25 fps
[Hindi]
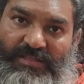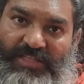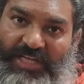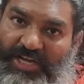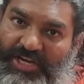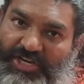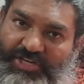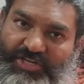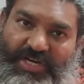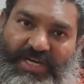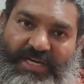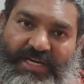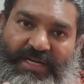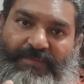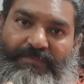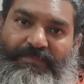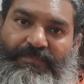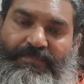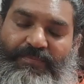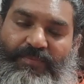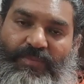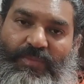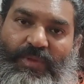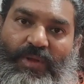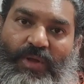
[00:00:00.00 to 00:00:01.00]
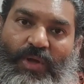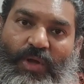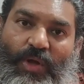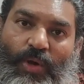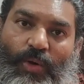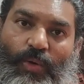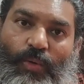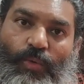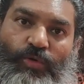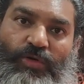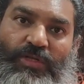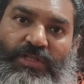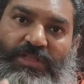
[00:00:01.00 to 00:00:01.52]
देश हैं
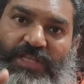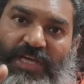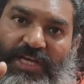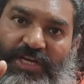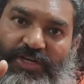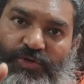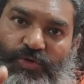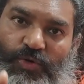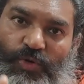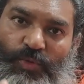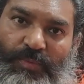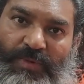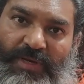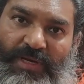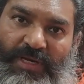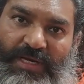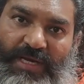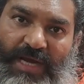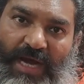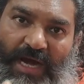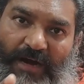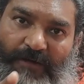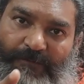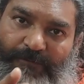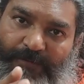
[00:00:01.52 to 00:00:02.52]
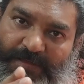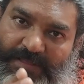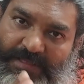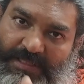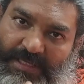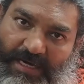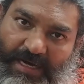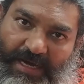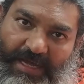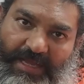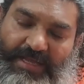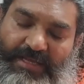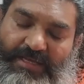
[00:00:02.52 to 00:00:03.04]
उन देशों में
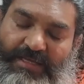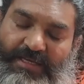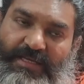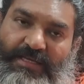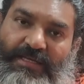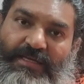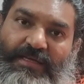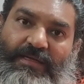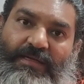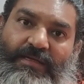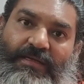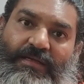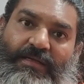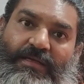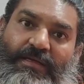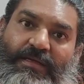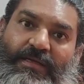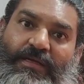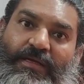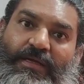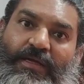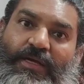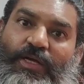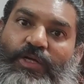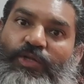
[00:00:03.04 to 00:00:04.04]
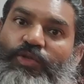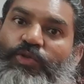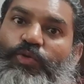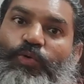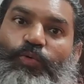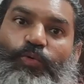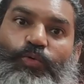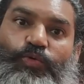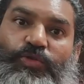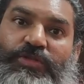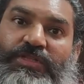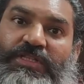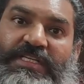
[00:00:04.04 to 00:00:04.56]
आफत आएगी तो
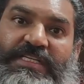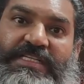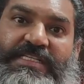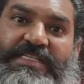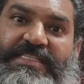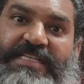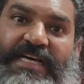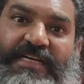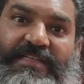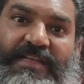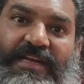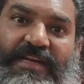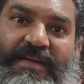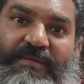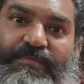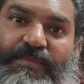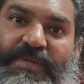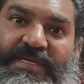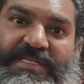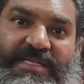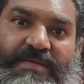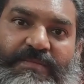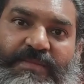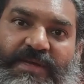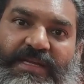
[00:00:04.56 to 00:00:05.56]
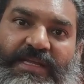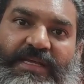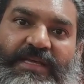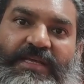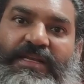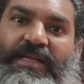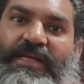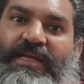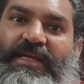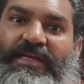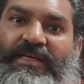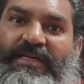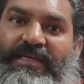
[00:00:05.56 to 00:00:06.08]
उतने ज़्यादा लंबे समय नहीं
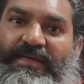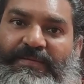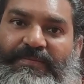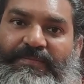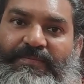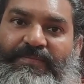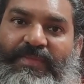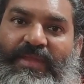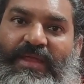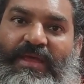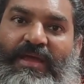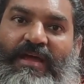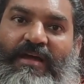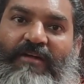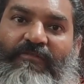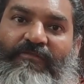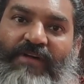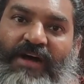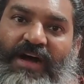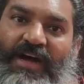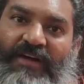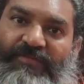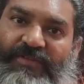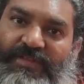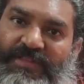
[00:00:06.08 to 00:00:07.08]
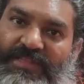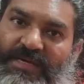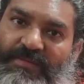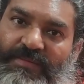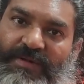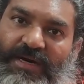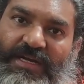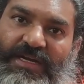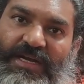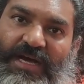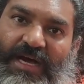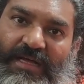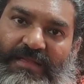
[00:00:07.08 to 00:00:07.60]
रहेगी वहाँ
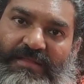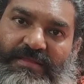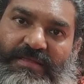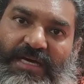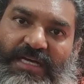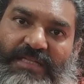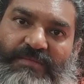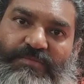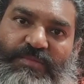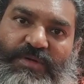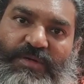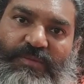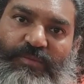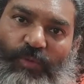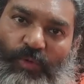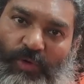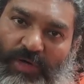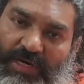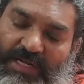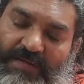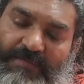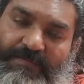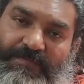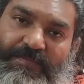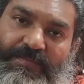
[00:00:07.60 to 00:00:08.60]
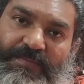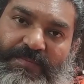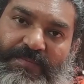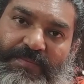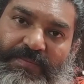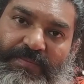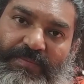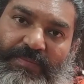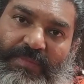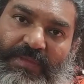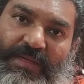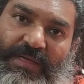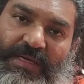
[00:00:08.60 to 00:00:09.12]
विद्यमान आध्यात्मिक मूल्य
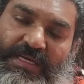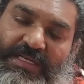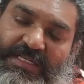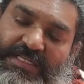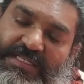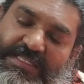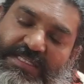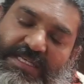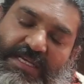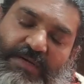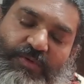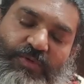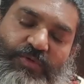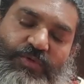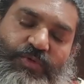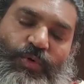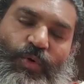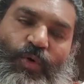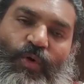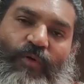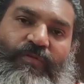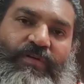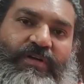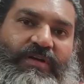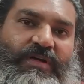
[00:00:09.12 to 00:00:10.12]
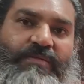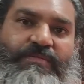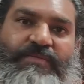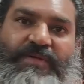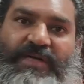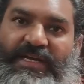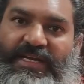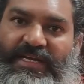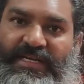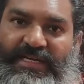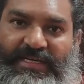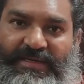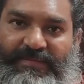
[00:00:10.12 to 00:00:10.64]
इससे उसको ओवरकम
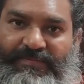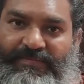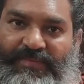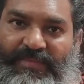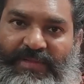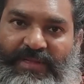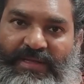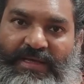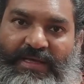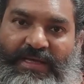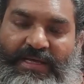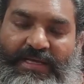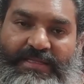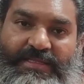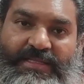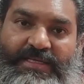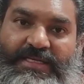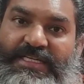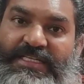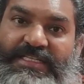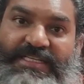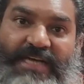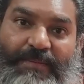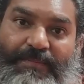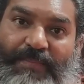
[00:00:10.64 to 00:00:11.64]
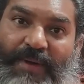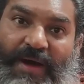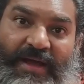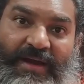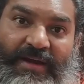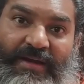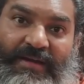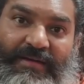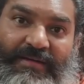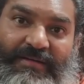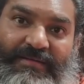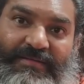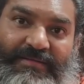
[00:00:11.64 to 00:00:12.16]
करेंगे देखिए
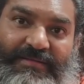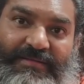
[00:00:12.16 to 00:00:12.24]
जापान